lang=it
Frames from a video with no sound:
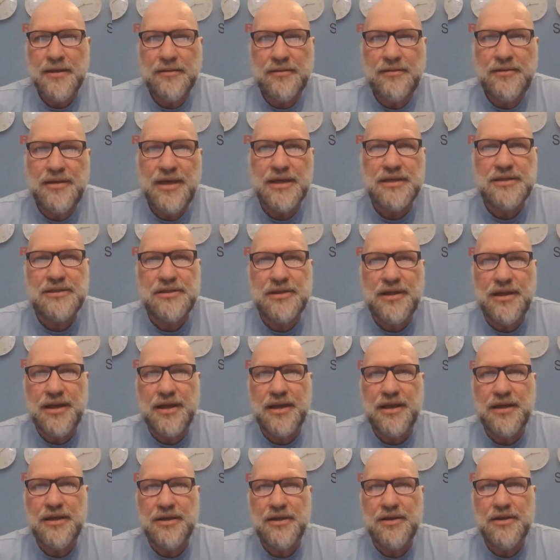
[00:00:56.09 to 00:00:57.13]
di
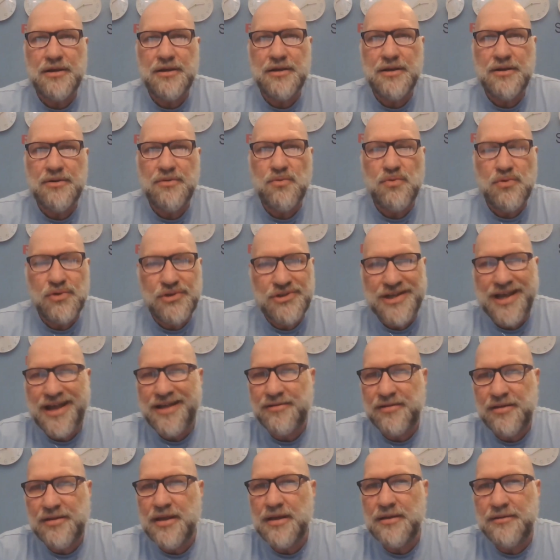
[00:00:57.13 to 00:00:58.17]
essere eh,
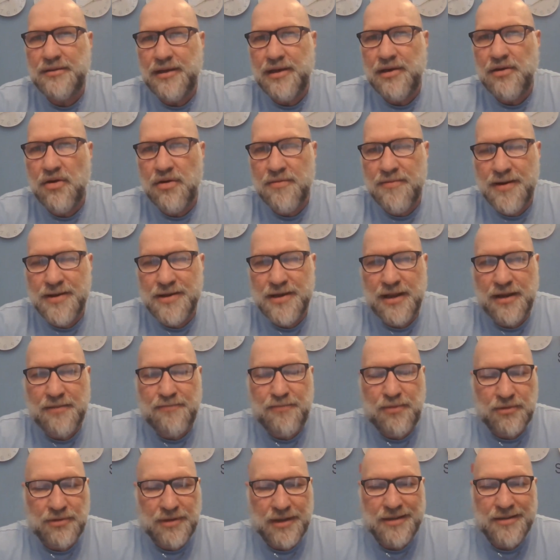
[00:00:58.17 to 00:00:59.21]
usati da Dio in maniera
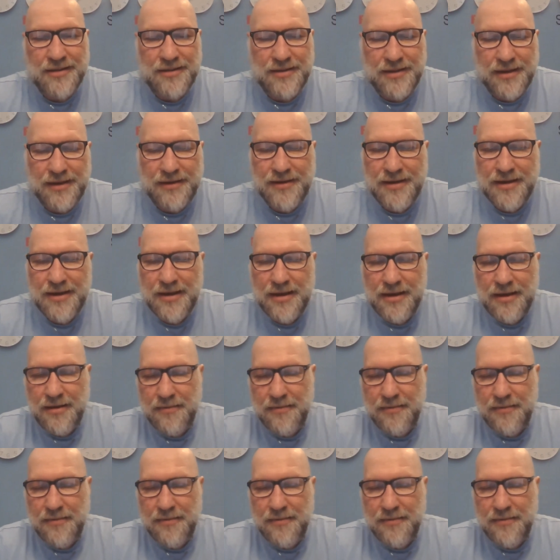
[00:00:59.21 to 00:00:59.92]
potente